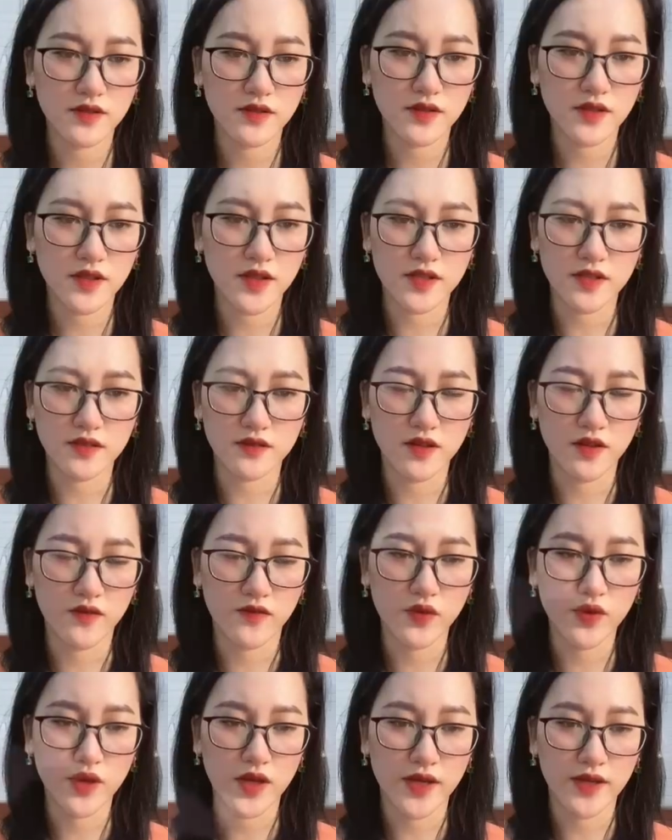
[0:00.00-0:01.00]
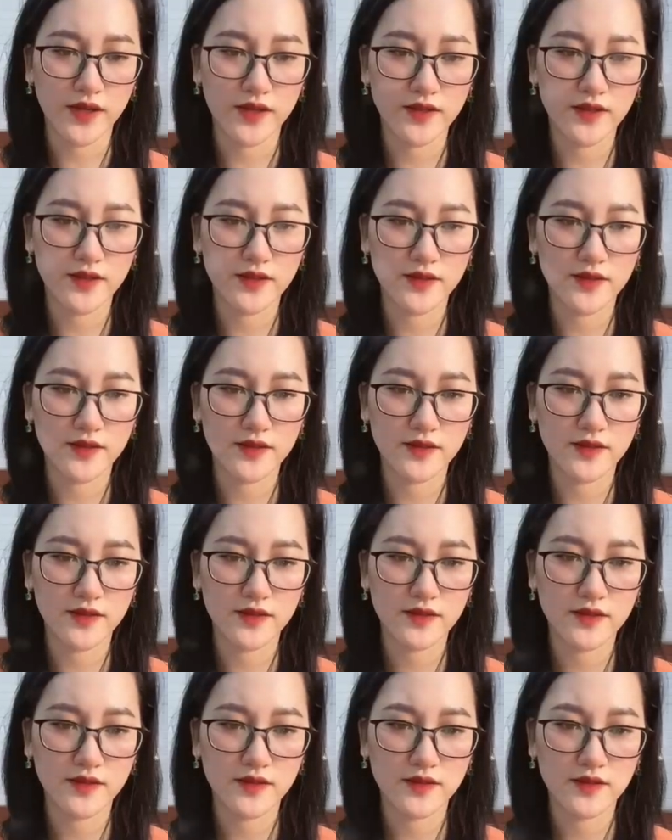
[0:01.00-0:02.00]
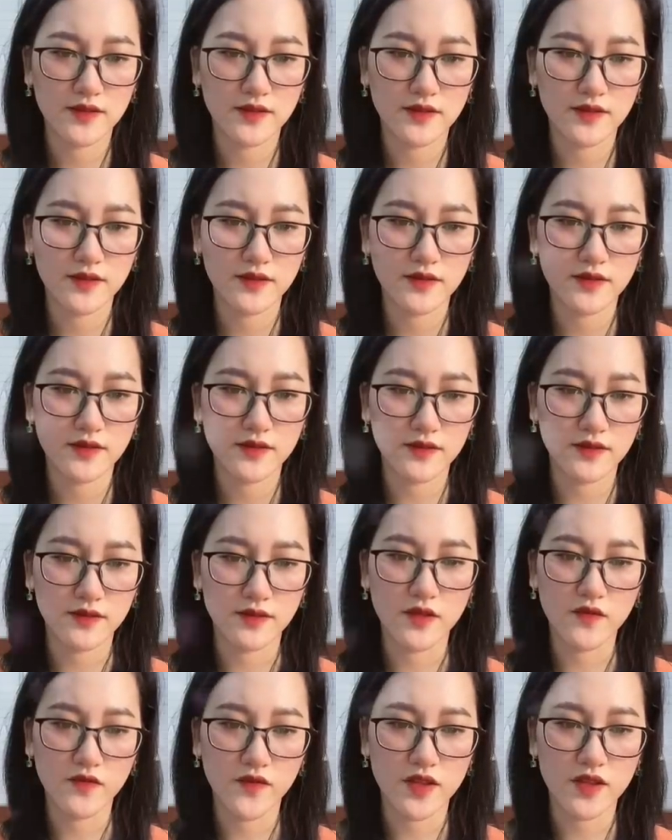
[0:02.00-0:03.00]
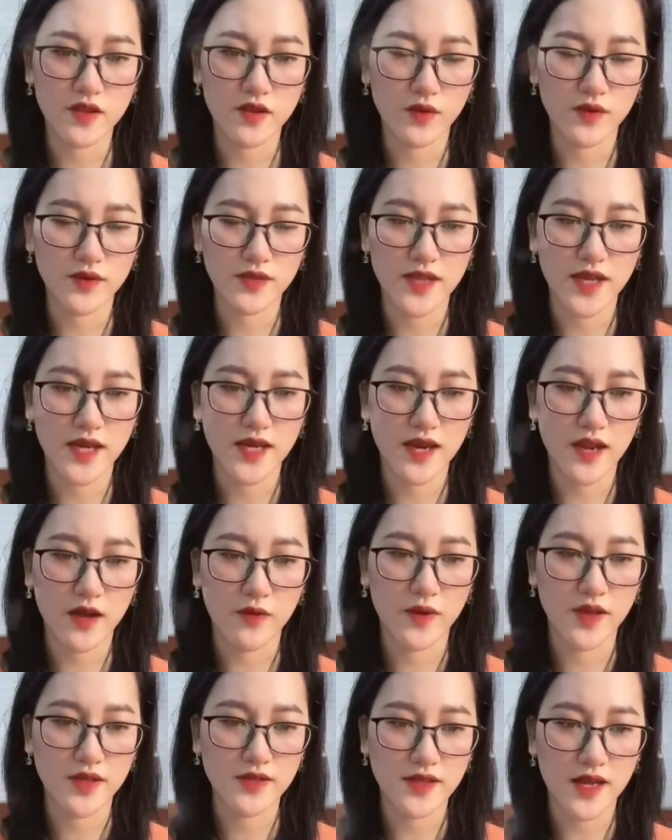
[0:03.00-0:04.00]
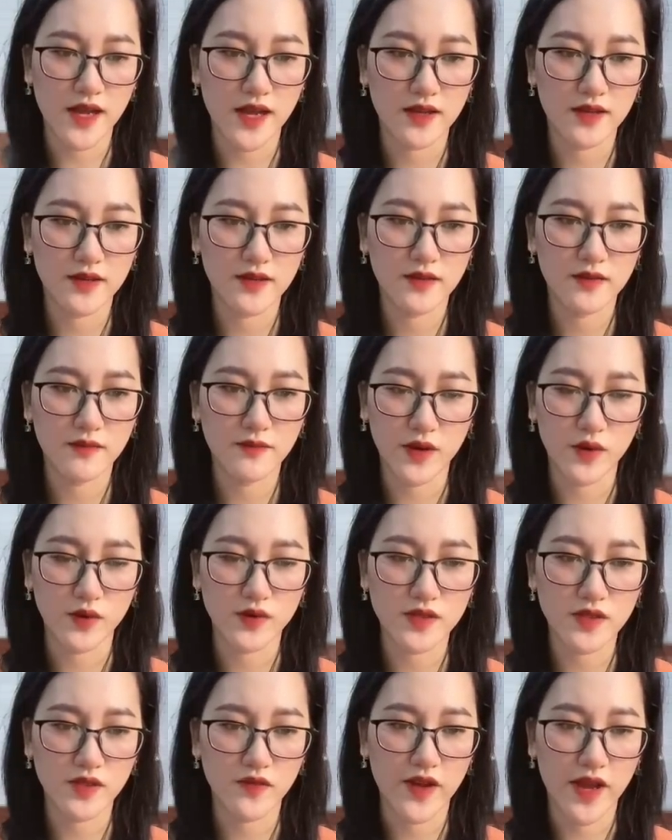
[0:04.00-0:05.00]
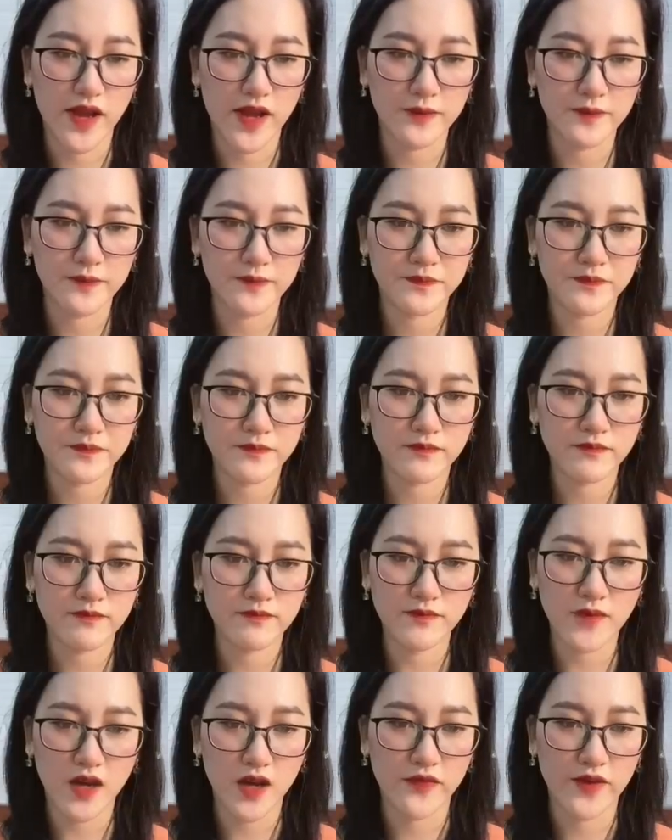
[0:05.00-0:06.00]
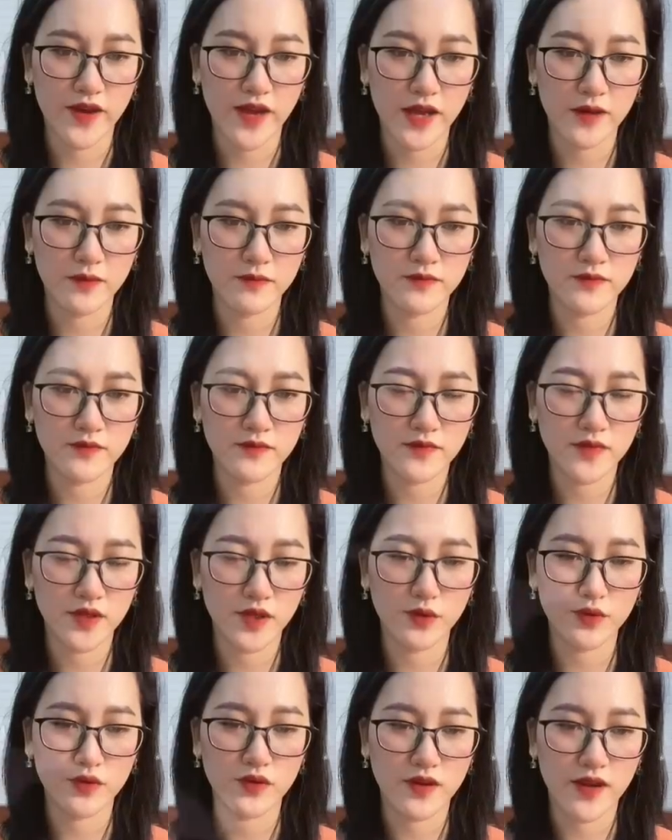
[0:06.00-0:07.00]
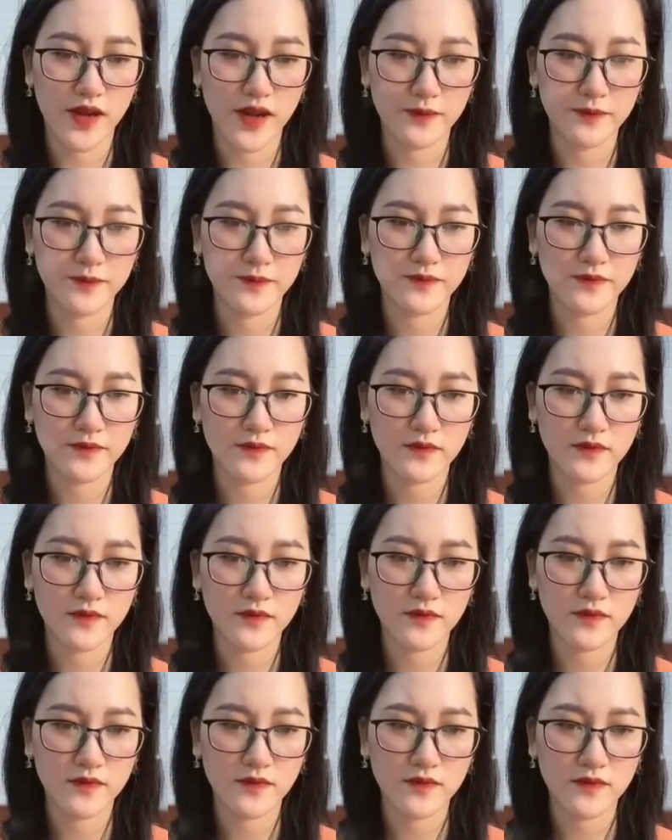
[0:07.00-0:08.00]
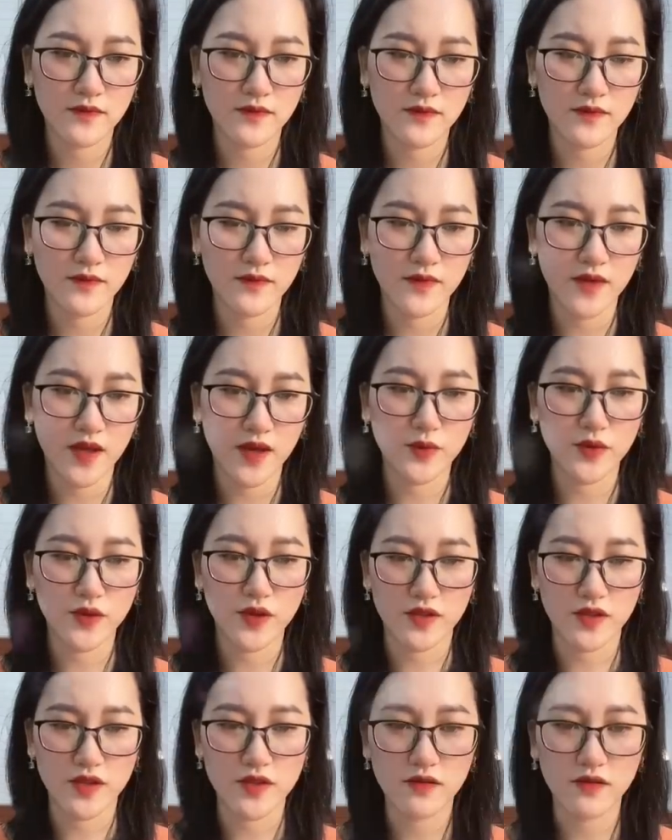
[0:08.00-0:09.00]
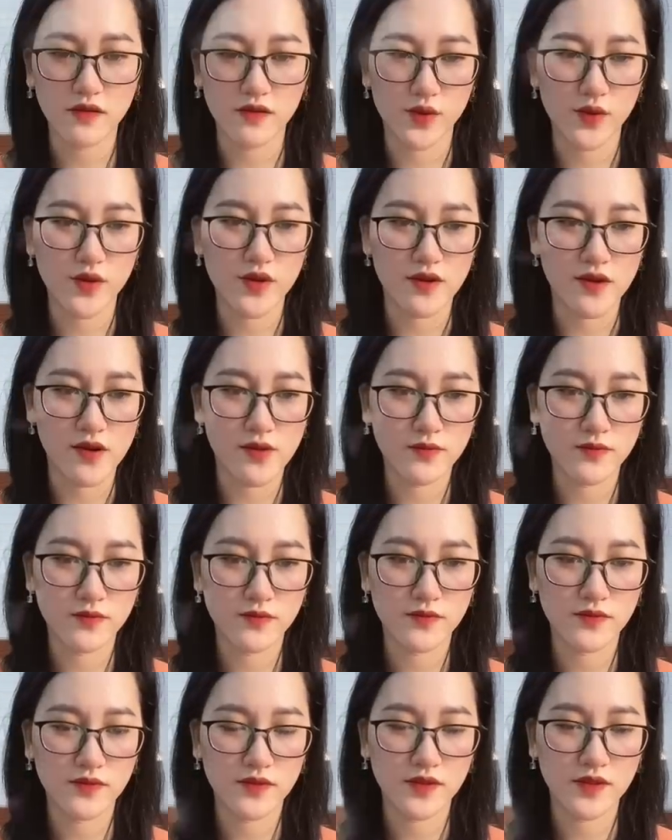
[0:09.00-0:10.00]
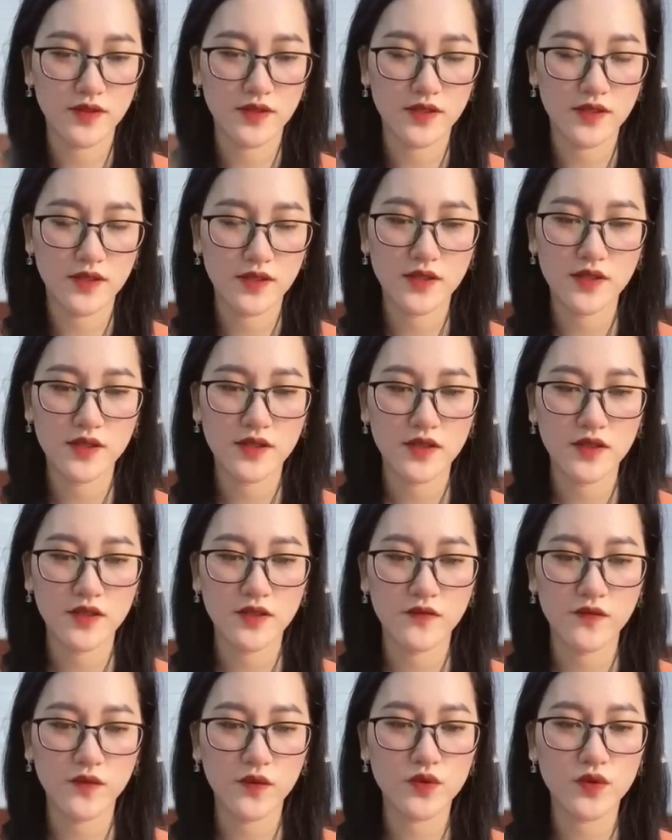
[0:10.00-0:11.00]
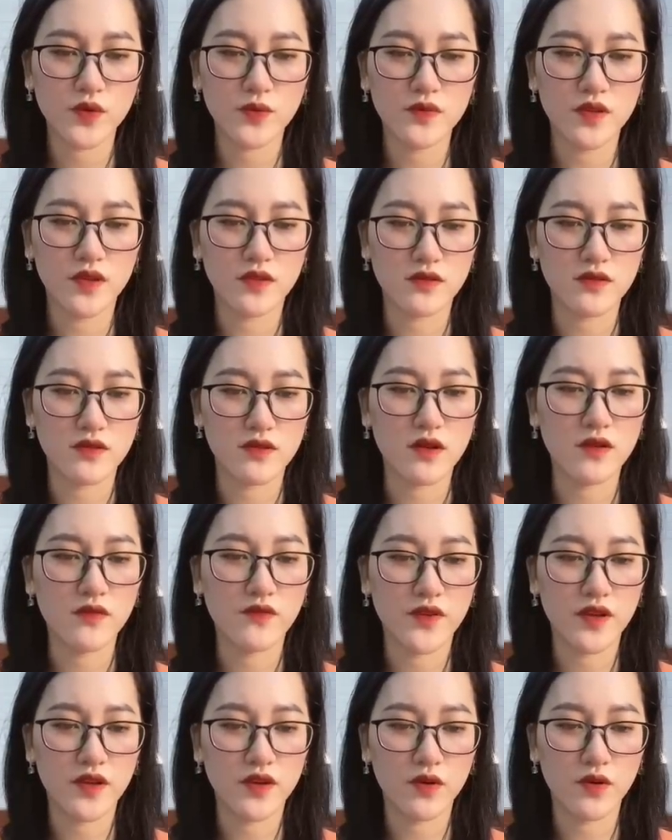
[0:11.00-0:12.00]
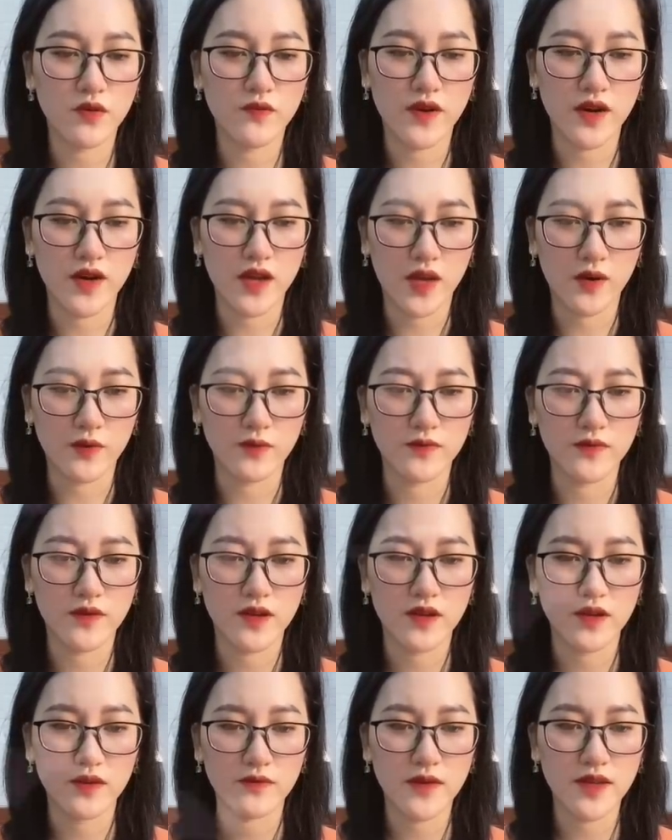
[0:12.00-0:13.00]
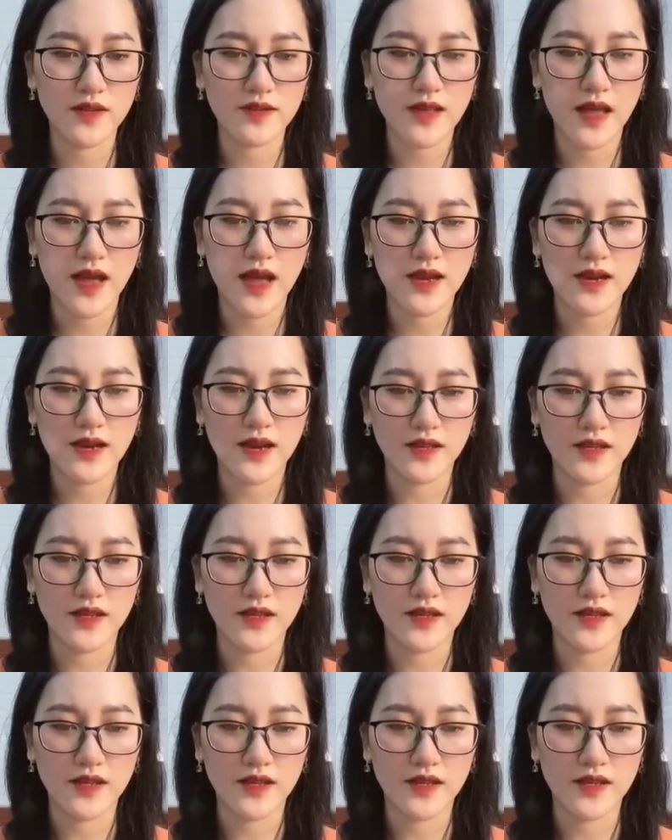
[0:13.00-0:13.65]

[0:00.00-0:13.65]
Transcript: Kể từ giờ phút này Từ ngưng viên tôi sẽ hết lòng hết ra dạ Mà đối xử với em Bảo vệ em, yêu thương em Em có thể tin tưởng tôi được không Phù Dung được từ ngưng viên ôm vào lòng Bên tai là